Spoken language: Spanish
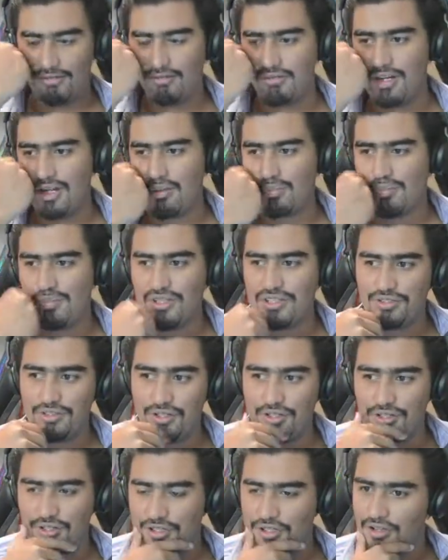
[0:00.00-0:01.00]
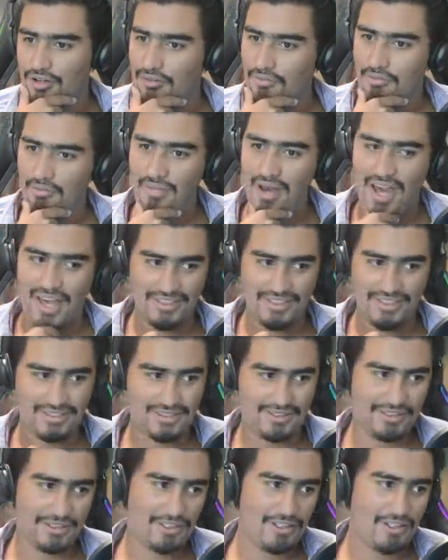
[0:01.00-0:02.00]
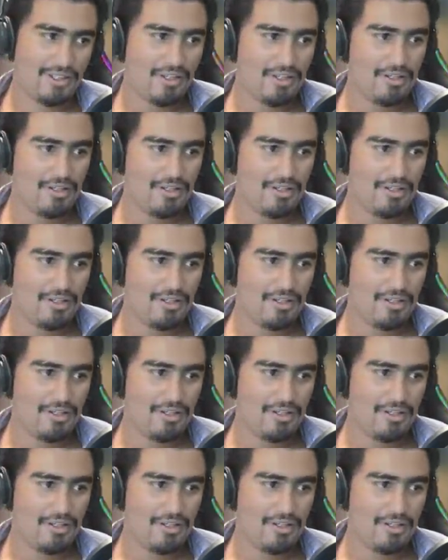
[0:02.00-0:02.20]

un episodio más.